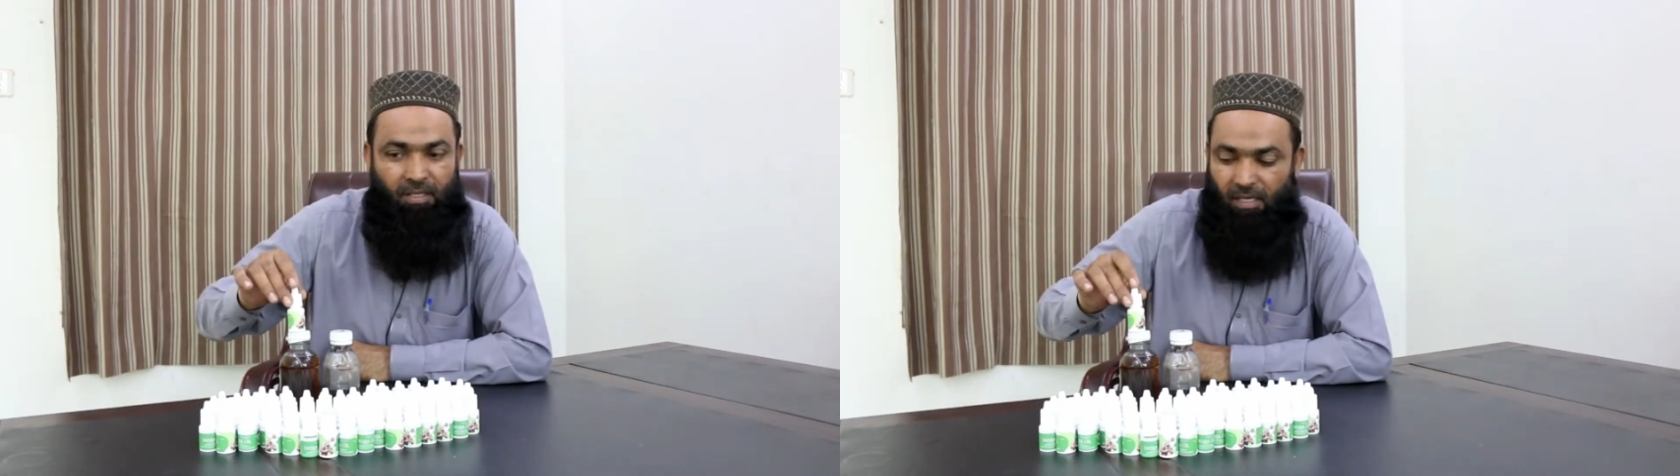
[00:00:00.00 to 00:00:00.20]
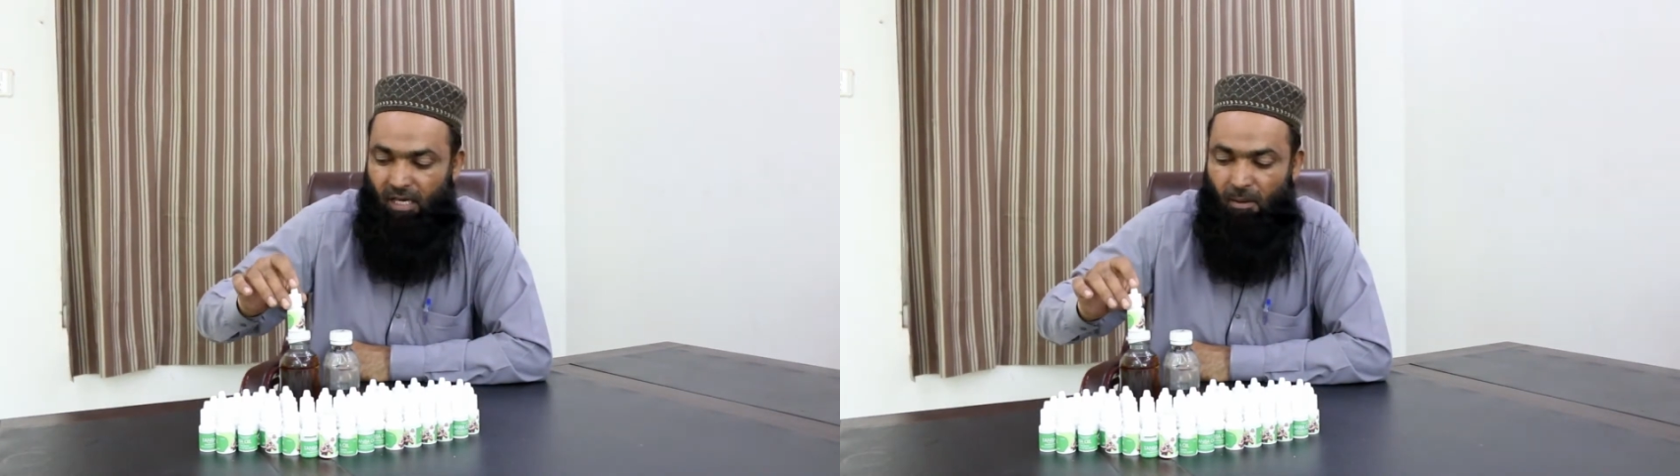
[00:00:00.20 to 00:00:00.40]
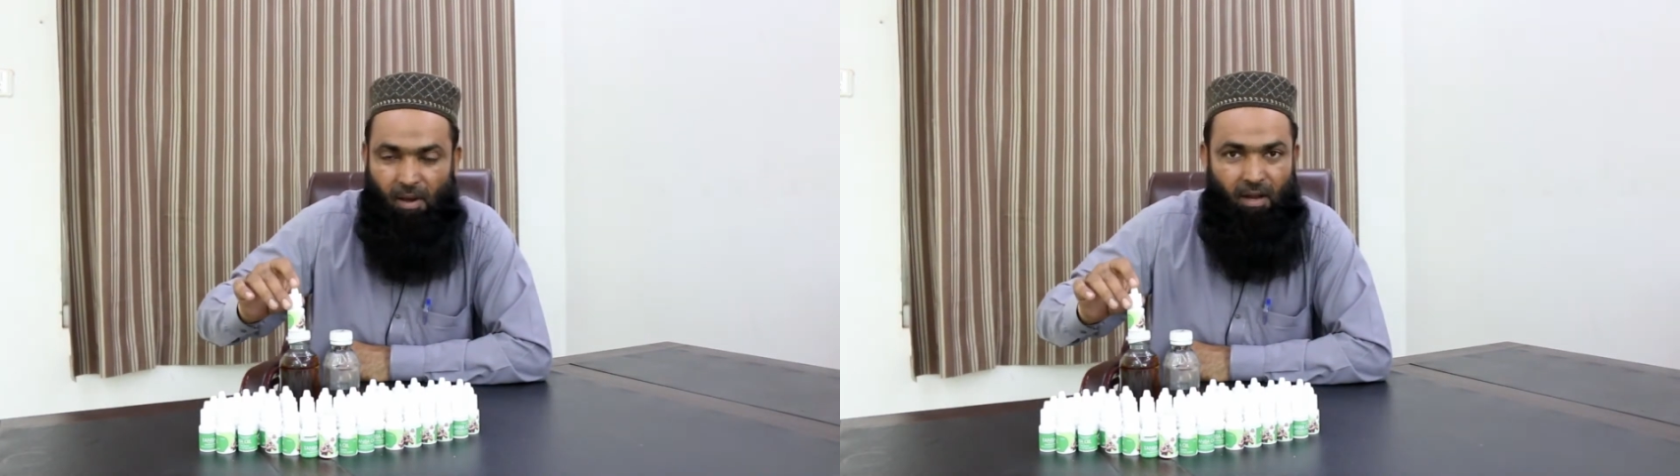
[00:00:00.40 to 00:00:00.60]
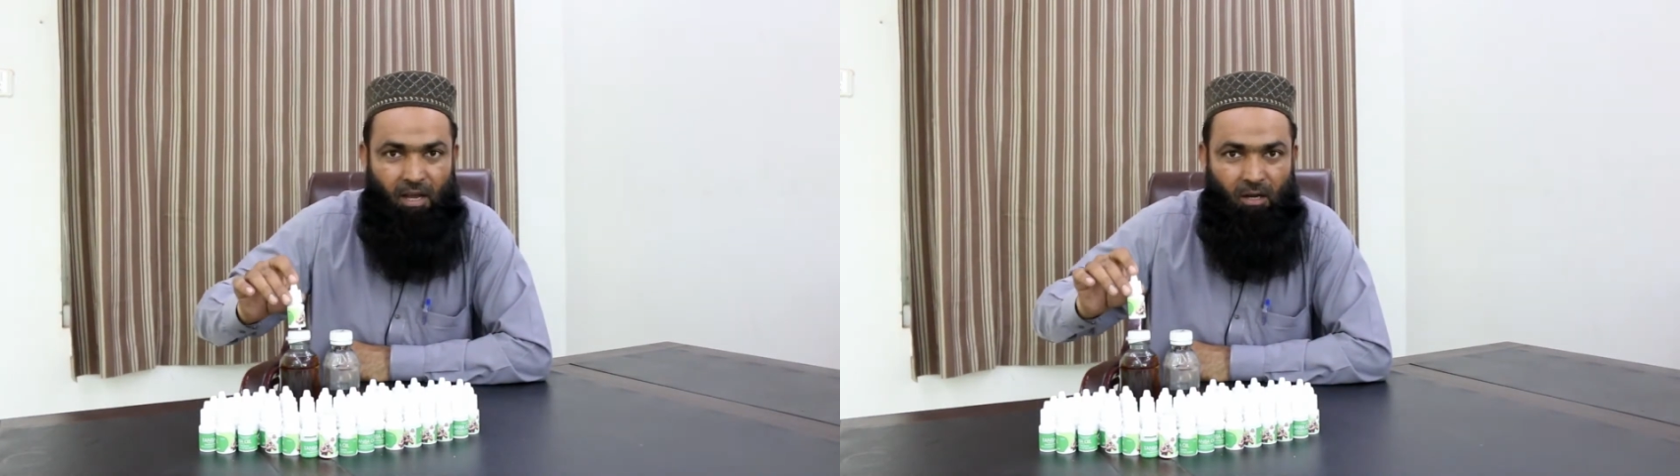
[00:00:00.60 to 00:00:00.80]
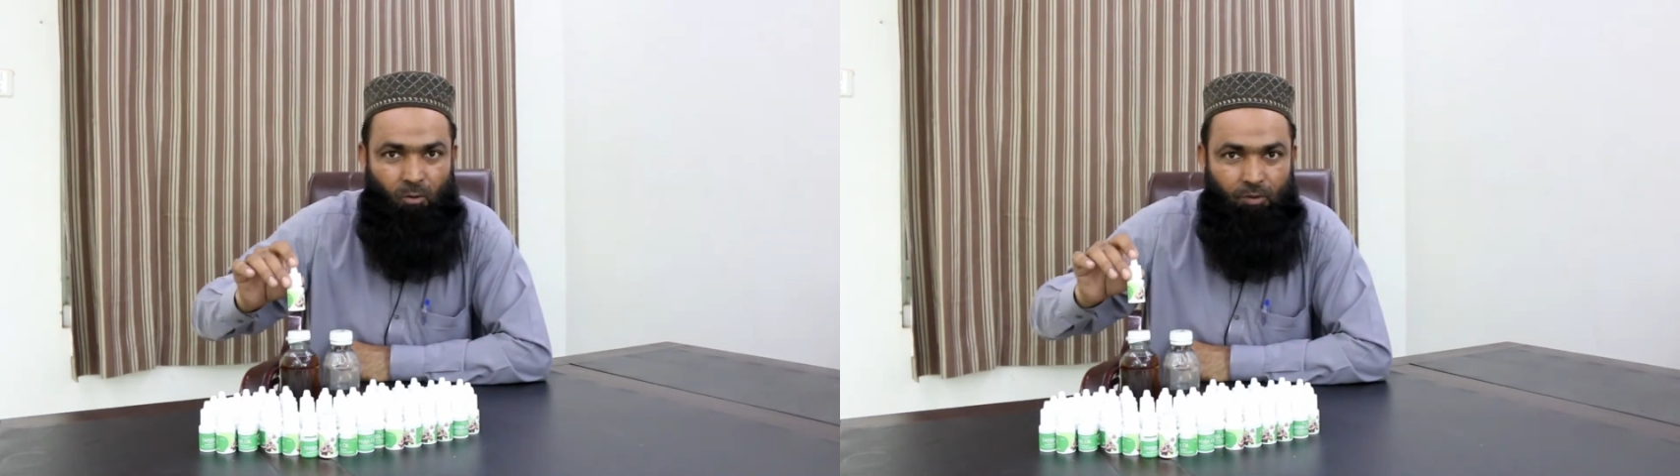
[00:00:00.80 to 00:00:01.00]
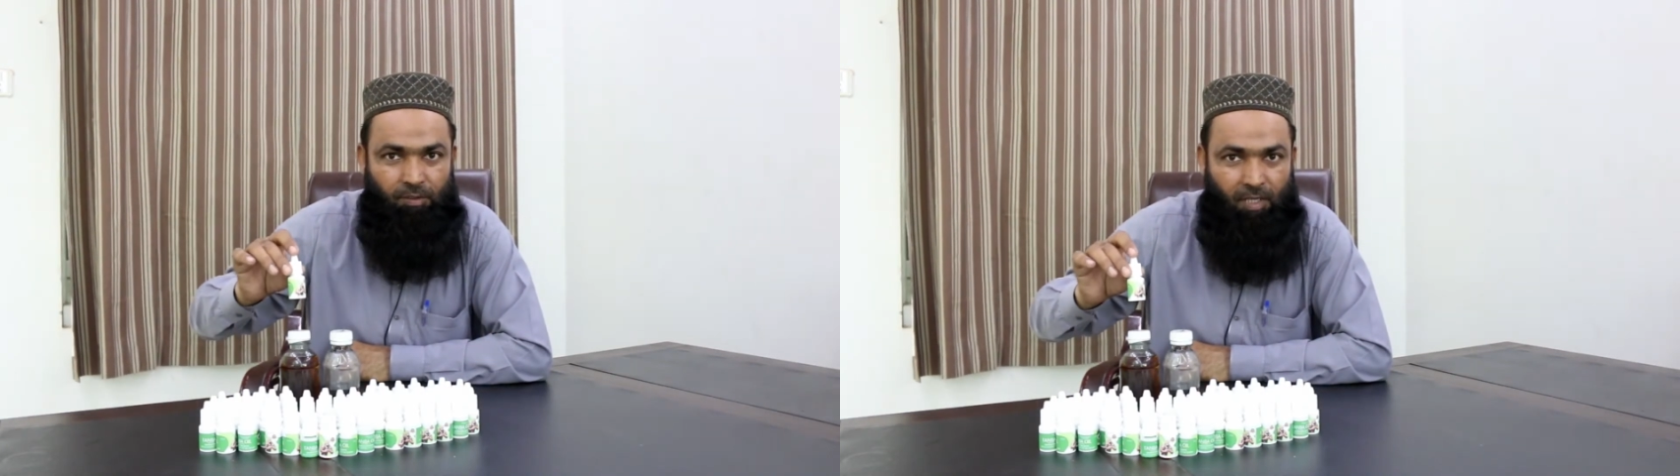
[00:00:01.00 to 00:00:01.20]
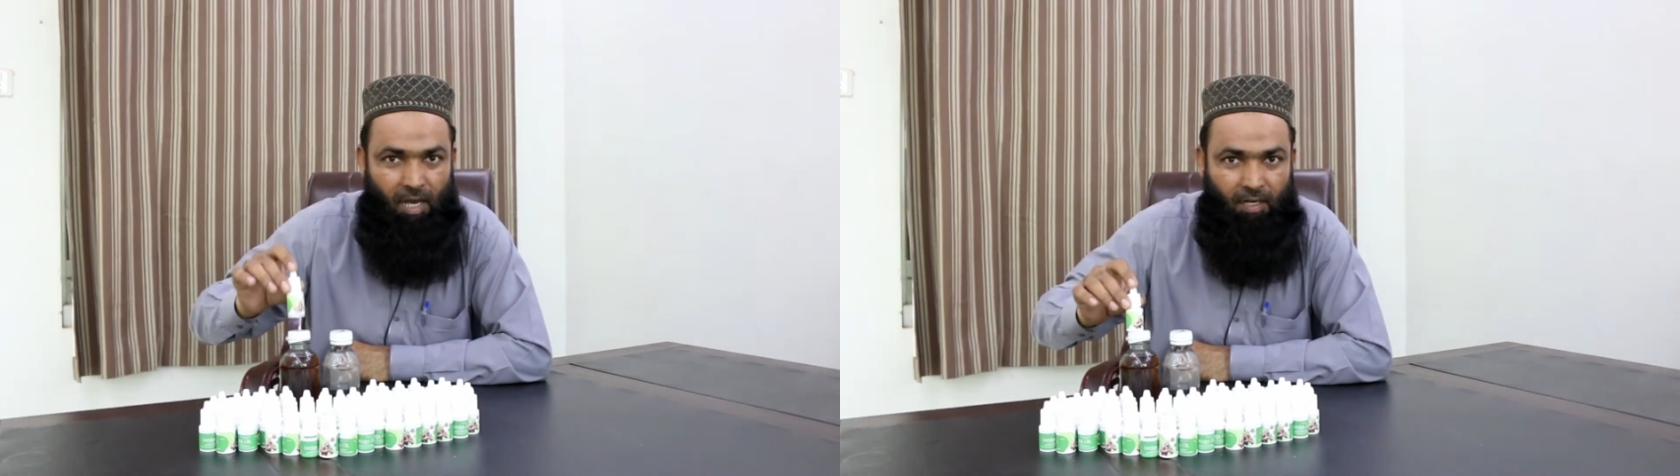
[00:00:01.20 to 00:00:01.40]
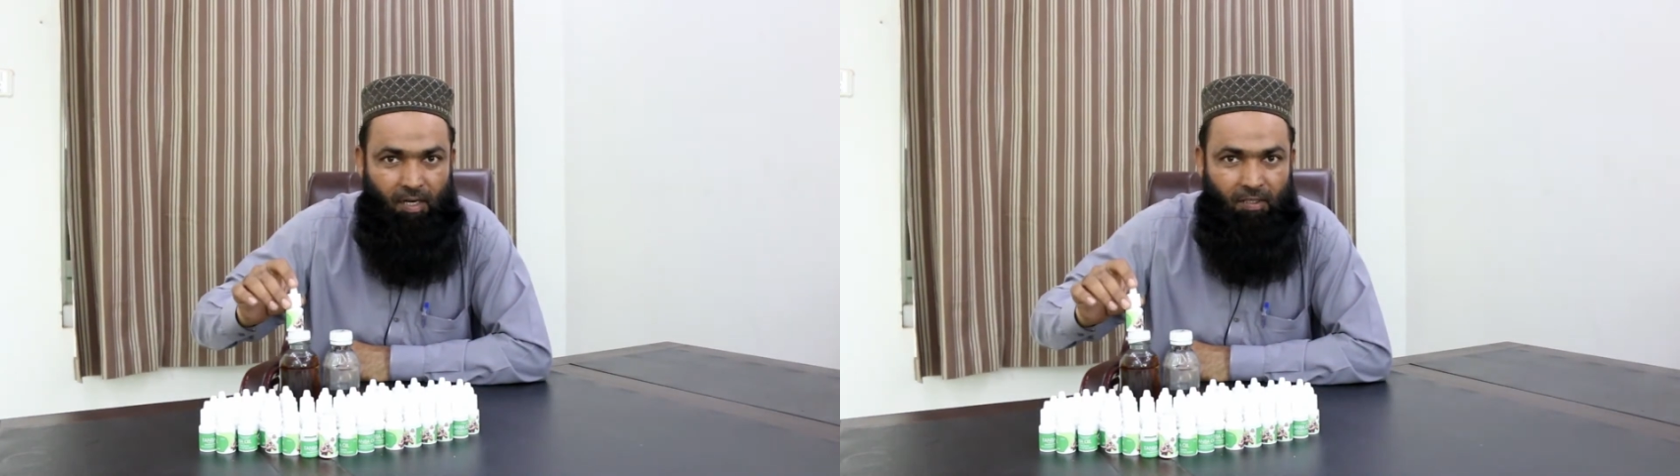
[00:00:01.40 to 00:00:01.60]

ये हमारा ख़ुद तैयार